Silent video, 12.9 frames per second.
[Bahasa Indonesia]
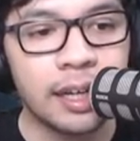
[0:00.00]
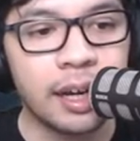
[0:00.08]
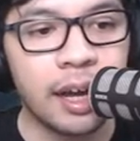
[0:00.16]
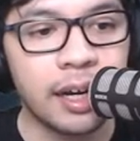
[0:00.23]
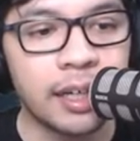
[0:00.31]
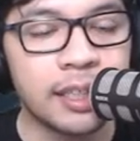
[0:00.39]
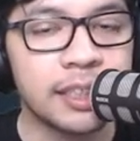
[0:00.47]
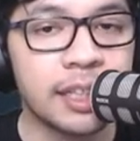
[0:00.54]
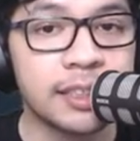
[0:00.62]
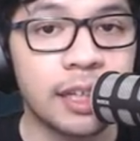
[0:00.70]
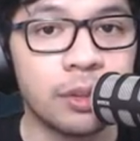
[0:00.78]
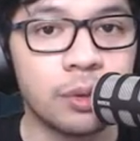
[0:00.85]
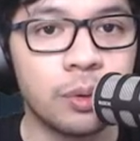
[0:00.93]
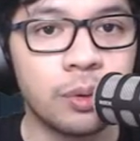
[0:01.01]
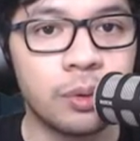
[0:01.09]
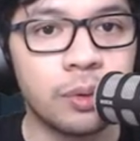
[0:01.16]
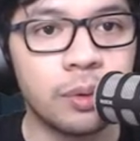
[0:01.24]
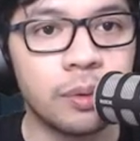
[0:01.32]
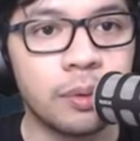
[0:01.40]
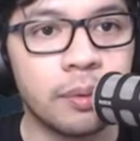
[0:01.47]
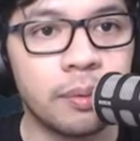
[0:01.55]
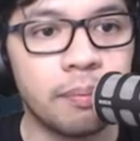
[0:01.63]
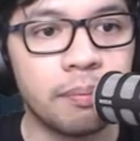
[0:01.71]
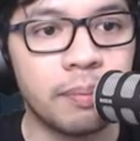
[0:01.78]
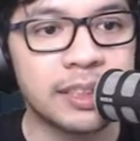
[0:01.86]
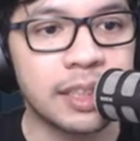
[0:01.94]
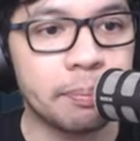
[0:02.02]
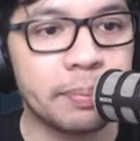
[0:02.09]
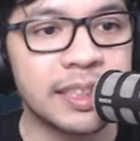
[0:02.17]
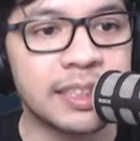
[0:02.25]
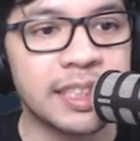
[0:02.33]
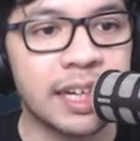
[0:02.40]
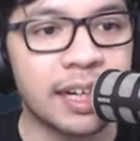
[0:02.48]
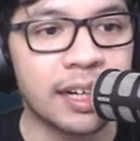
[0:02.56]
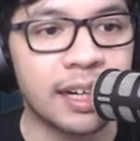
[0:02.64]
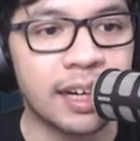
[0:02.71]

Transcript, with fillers: Karena ini salah satu masterpiece ya,